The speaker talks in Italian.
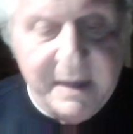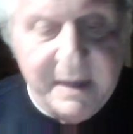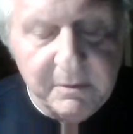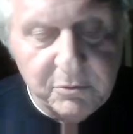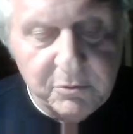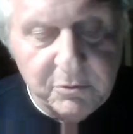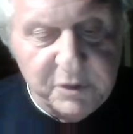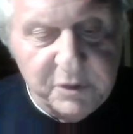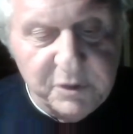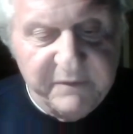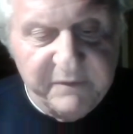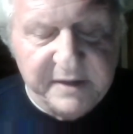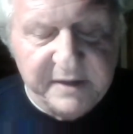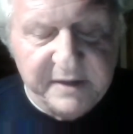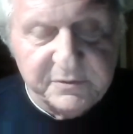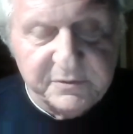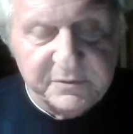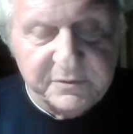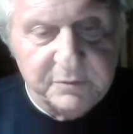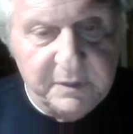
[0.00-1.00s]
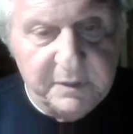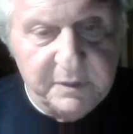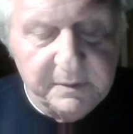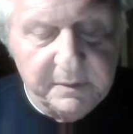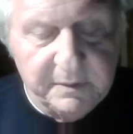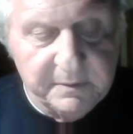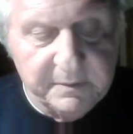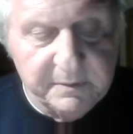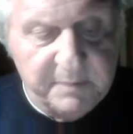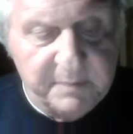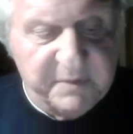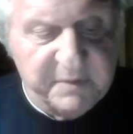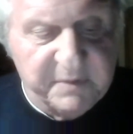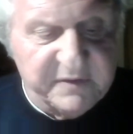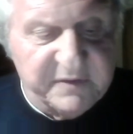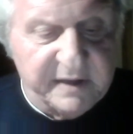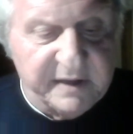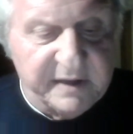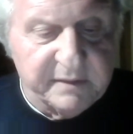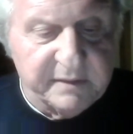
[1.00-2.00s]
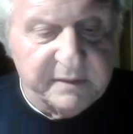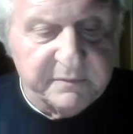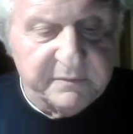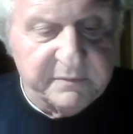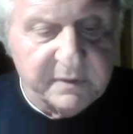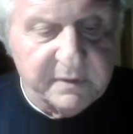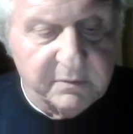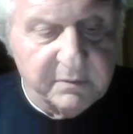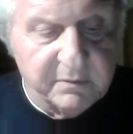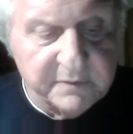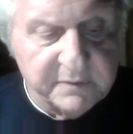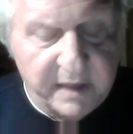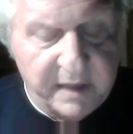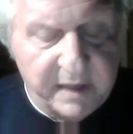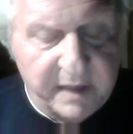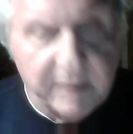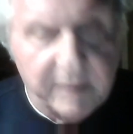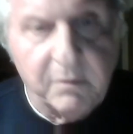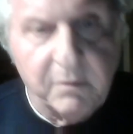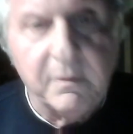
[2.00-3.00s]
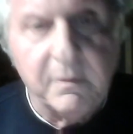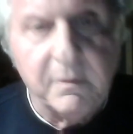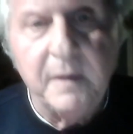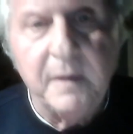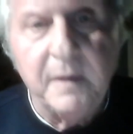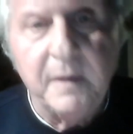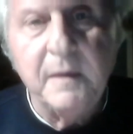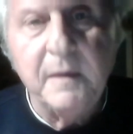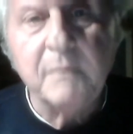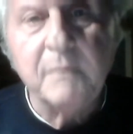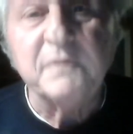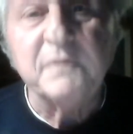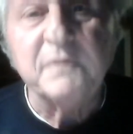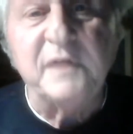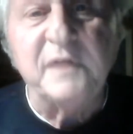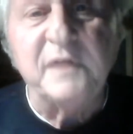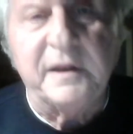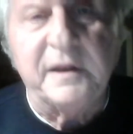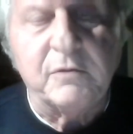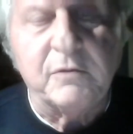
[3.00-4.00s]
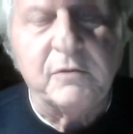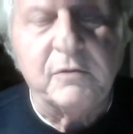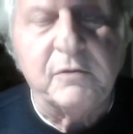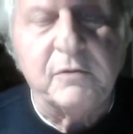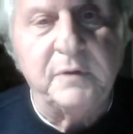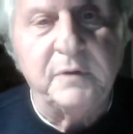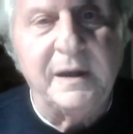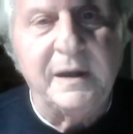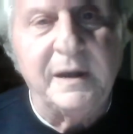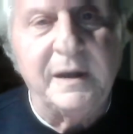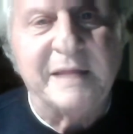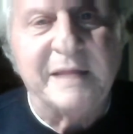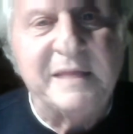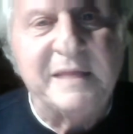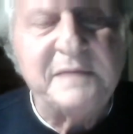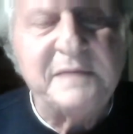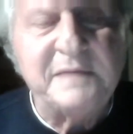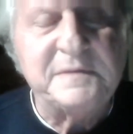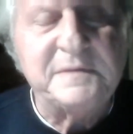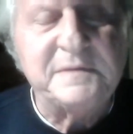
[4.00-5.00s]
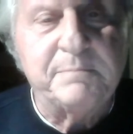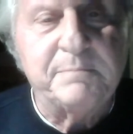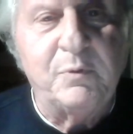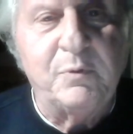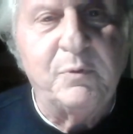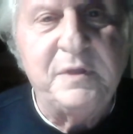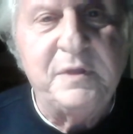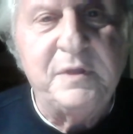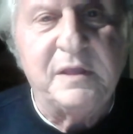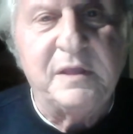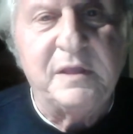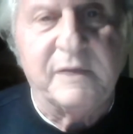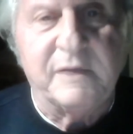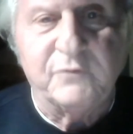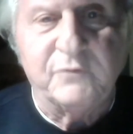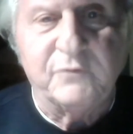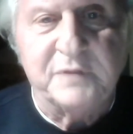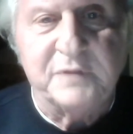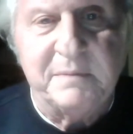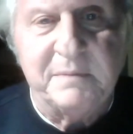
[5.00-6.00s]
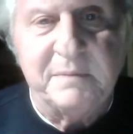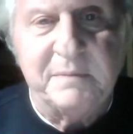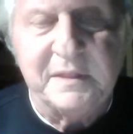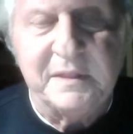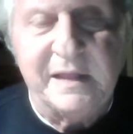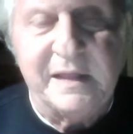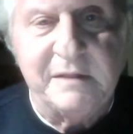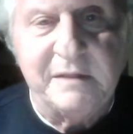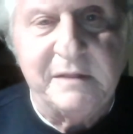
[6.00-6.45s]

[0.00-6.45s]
non c'è verso di, di passare da questa cosa. Ecco, queste le ragioni. La tesi politica fondamentale